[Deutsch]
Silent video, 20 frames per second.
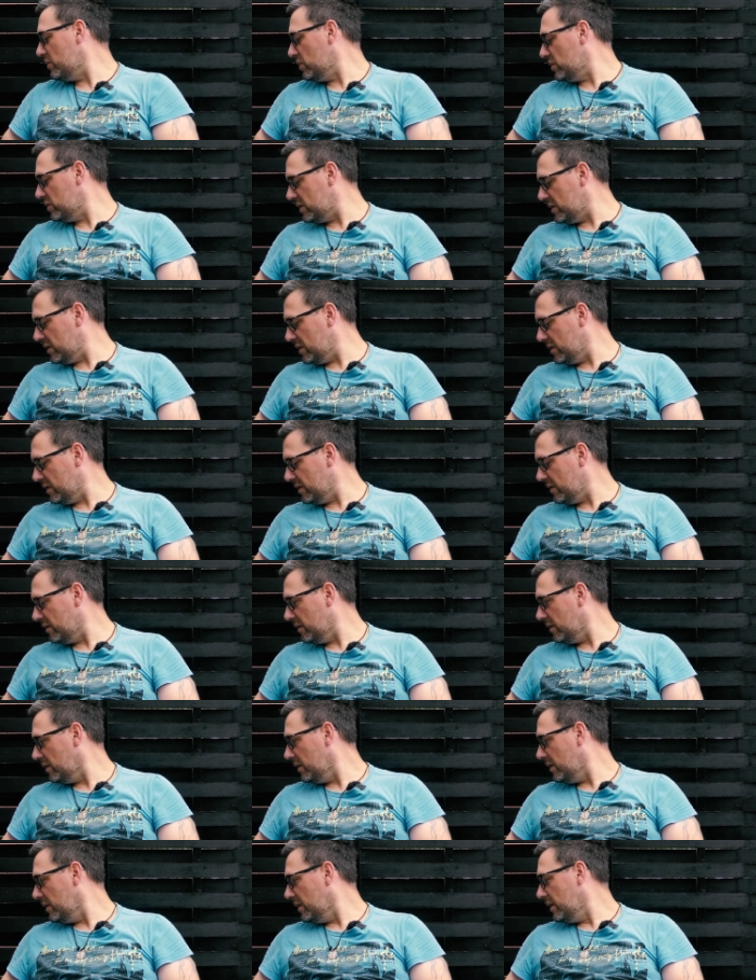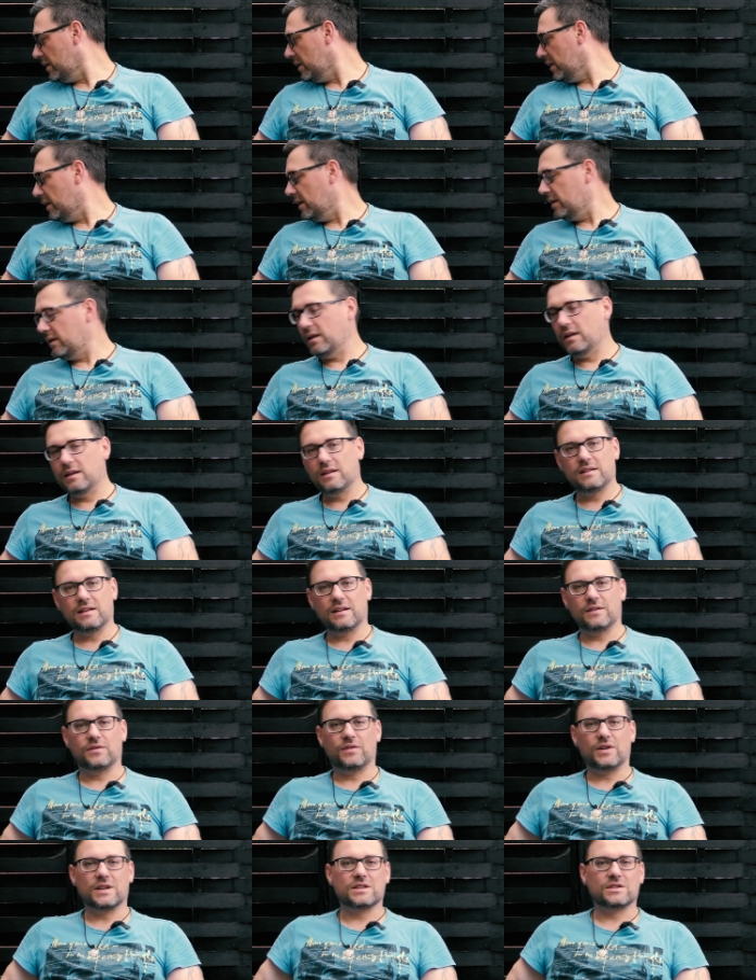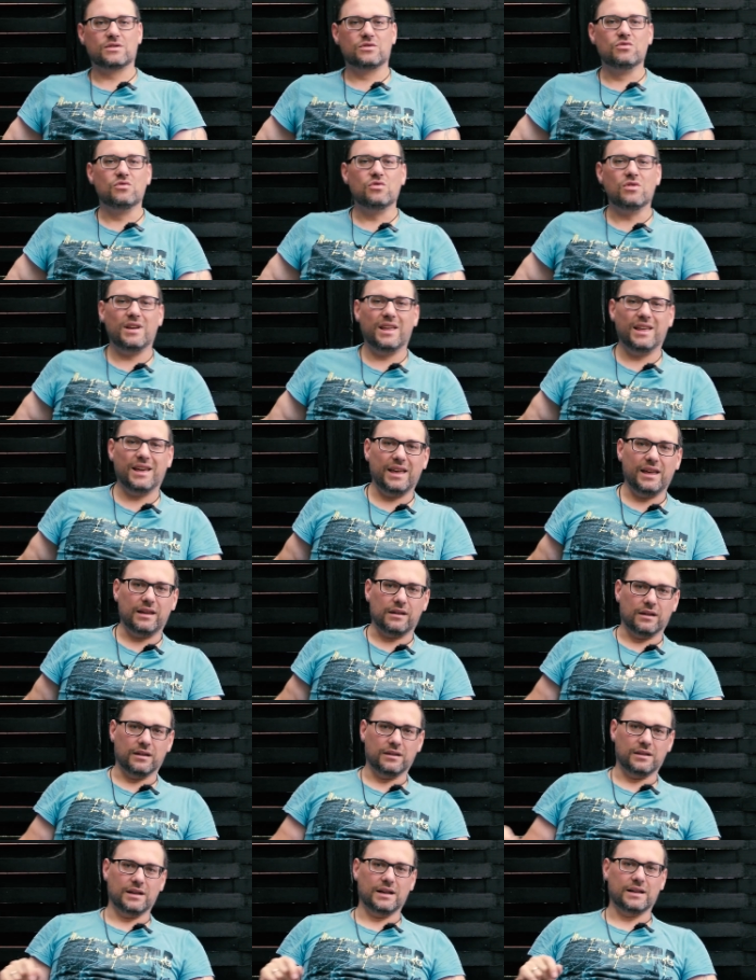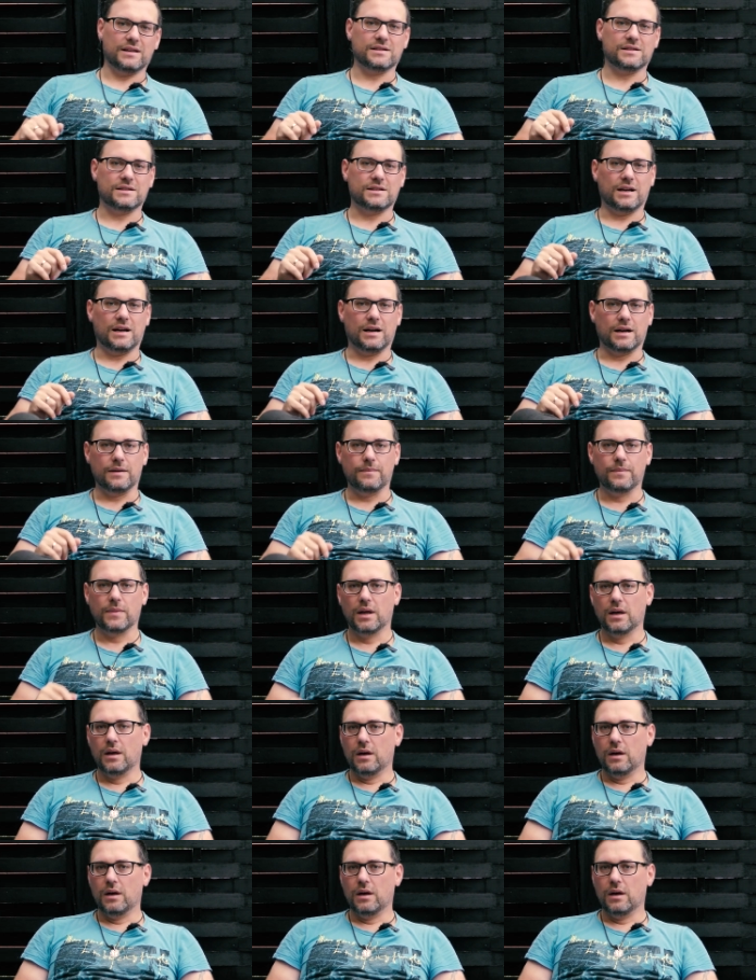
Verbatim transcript: muss denn es hat fast nur geregnet die letzten Tage.